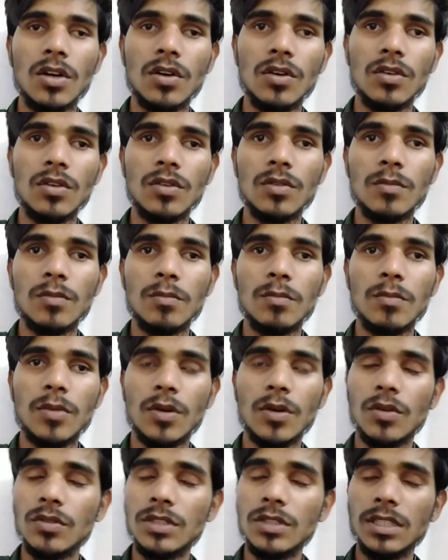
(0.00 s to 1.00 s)
और
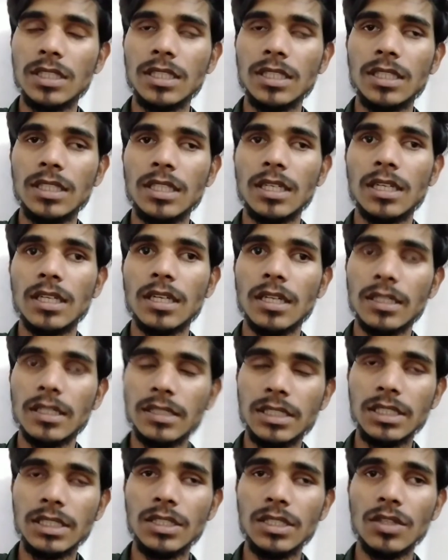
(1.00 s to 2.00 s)
बहुत ही
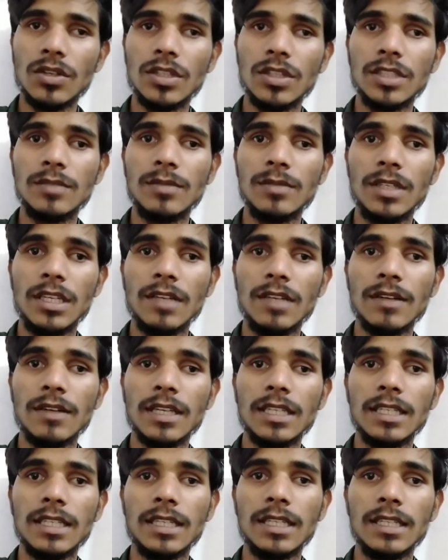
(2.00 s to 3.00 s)
अच्छी नॉलेज मिलने
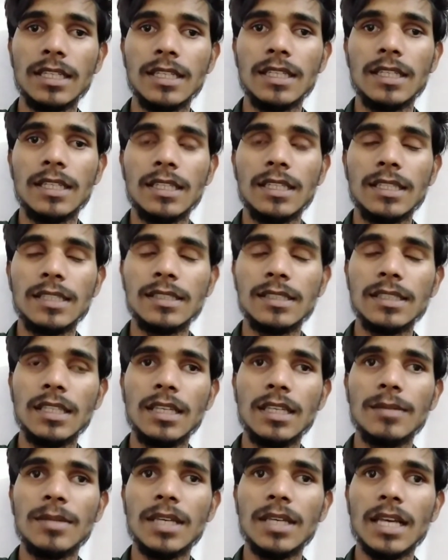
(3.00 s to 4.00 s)
वाली है
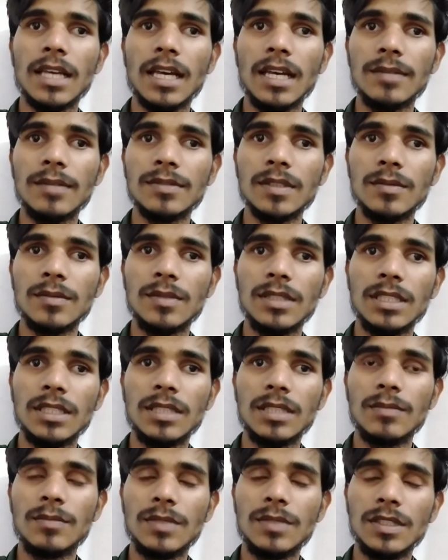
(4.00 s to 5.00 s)
इसीलिए मैं आप सभी
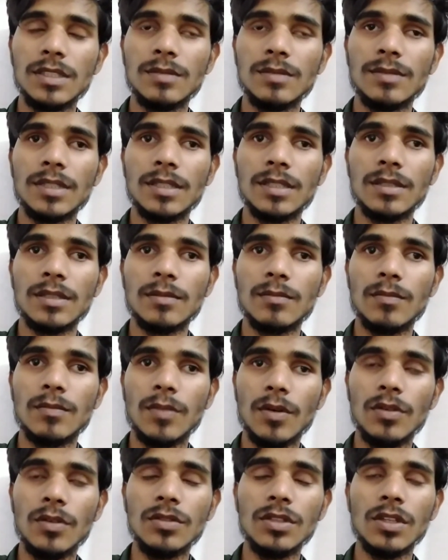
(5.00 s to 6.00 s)
के बीच में
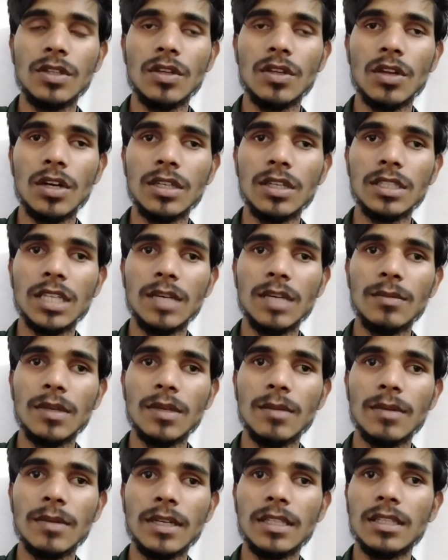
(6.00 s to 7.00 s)
बहुत लॉन्ग टाइम
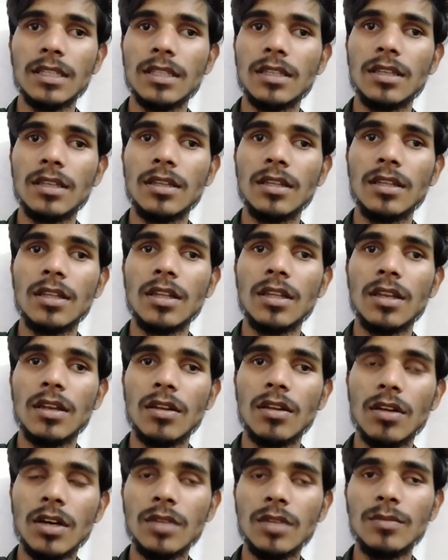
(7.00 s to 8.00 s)
के बाद
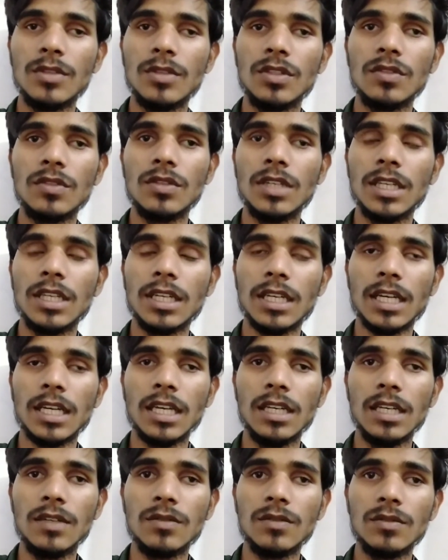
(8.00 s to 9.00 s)
लॉन्ग वीडियो लेकर
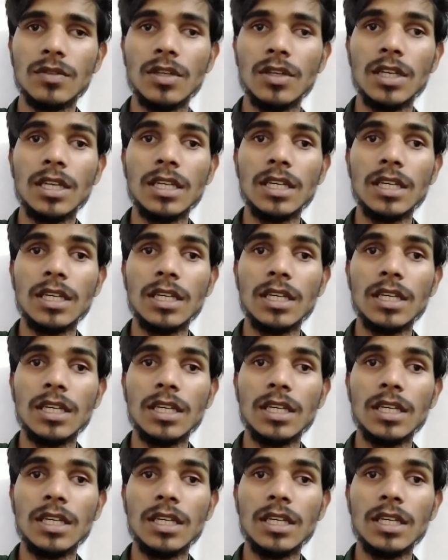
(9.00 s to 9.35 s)
आया हूँ